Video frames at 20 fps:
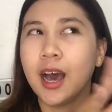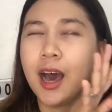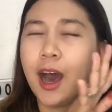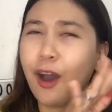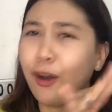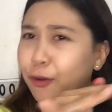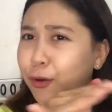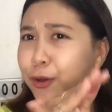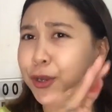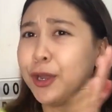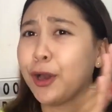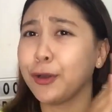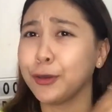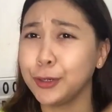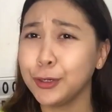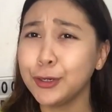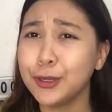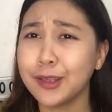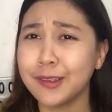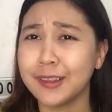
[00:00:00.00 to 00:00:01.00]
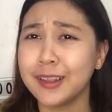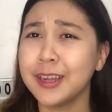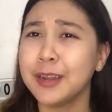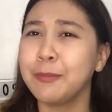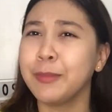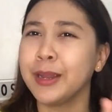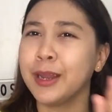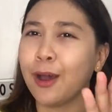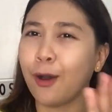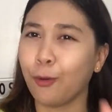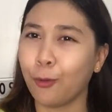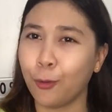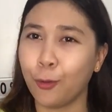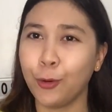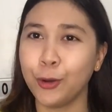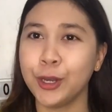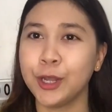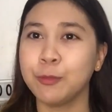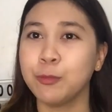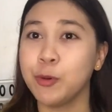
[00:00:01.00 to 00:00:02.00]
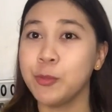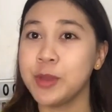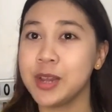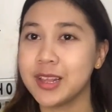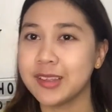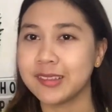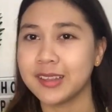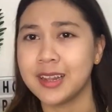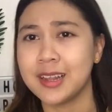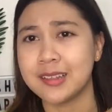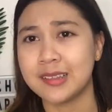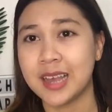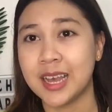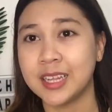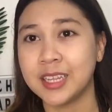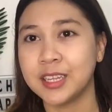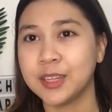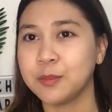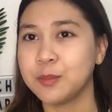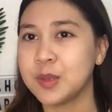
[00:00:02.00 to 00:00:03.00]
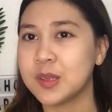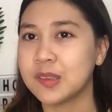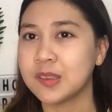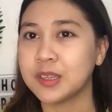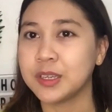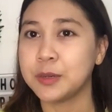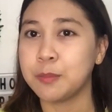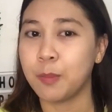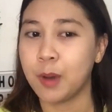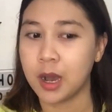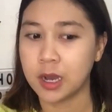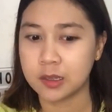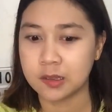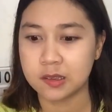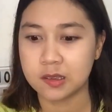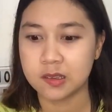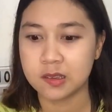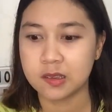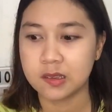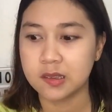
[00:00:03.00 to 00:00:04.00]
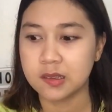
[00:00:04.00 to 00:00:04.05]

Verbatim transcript: ako, na-curious na naman ako na bumili sa Lazada ng mystery boxes.